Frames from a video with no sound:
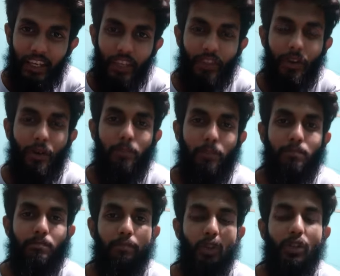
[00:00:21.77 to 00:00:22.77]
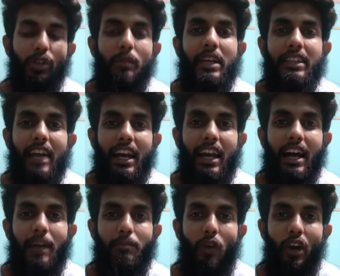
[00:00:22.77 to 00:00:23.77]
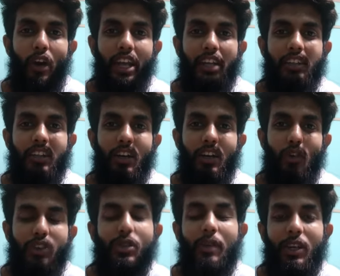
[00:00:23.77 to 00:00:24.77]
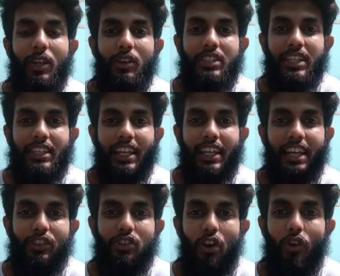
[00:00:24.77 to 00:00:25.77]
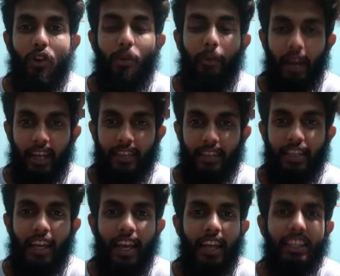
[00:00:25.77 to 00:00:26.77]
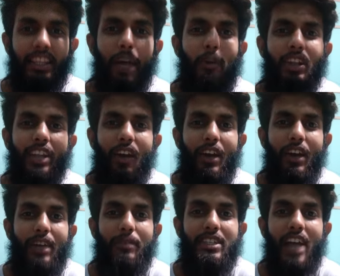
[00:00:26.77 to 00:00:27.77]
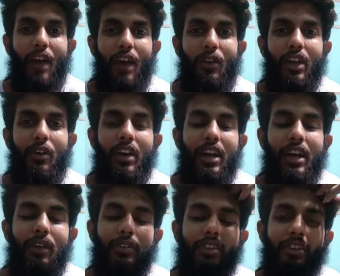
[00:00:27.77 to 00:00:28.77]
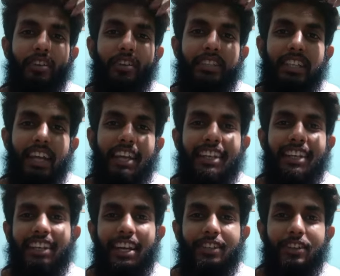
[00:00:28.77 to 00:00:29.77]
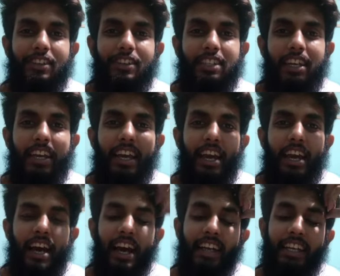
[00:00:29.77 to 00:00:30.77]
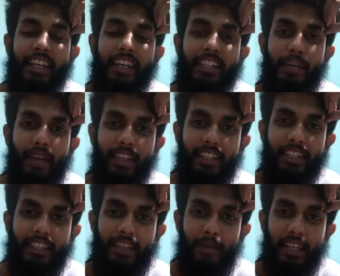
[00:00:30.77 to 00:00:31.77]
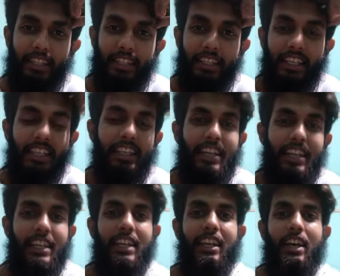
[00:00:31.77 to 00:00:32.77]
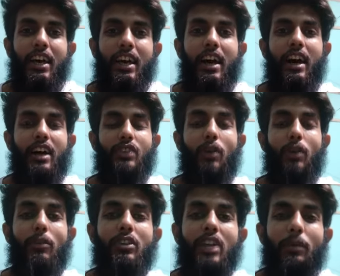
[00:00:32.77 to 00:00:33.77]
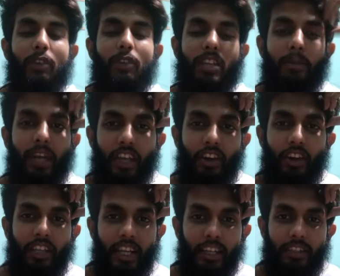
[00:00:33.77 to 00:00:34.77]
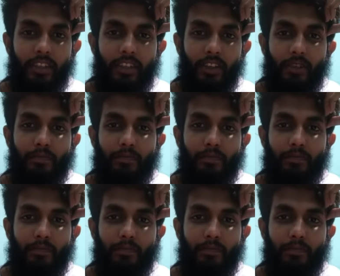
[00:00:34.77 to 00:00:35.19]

তো প্রথমে তারা অনেক কষ্ট পেল যে তার একজন সহকর্মী মারা গেছে তারপরে তারা অনেক বেশি আগ্রহী হয়ে উঠলো যে এটা জানার জন্য যে কে সে ব্যক্তি যে ব্যক্তিটি তাদের সফলতার পথে বাধা হয়ে দাঁড়িয়েছিল